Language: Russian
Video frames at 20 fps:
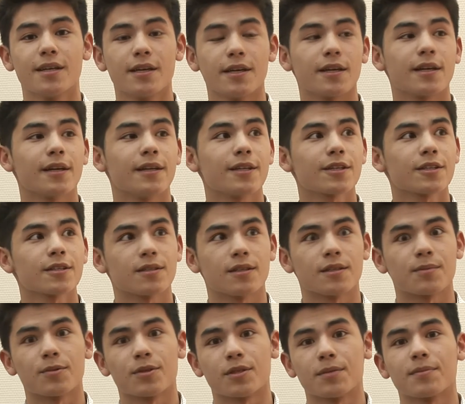И, конечно,
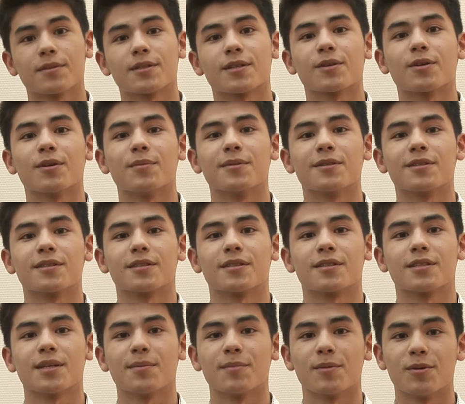здесь можно познакомиться с
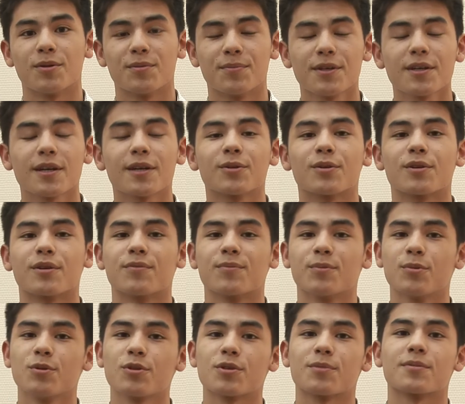теми людьми, которые в
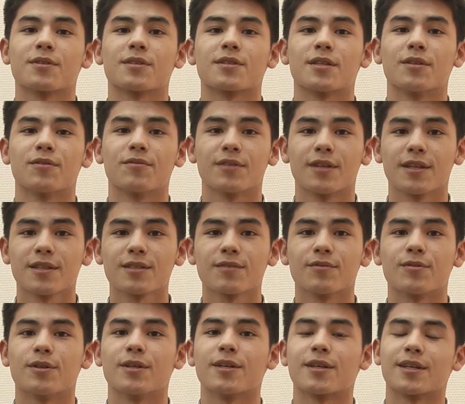будущем составят
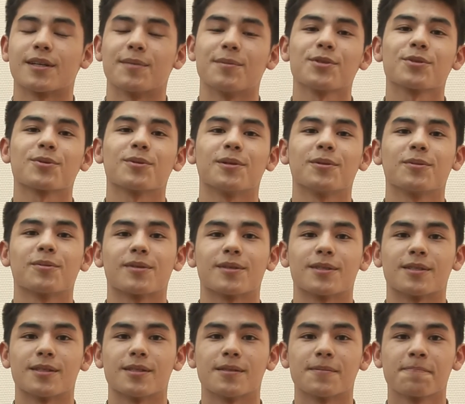финансовую и экономическую элиту
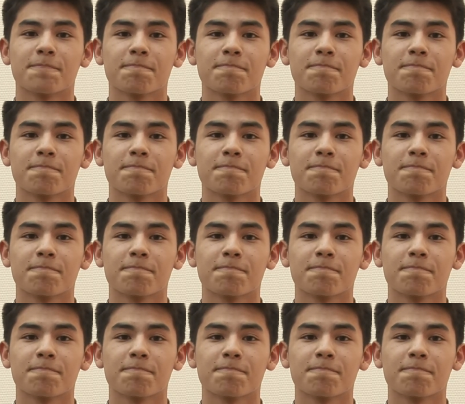России.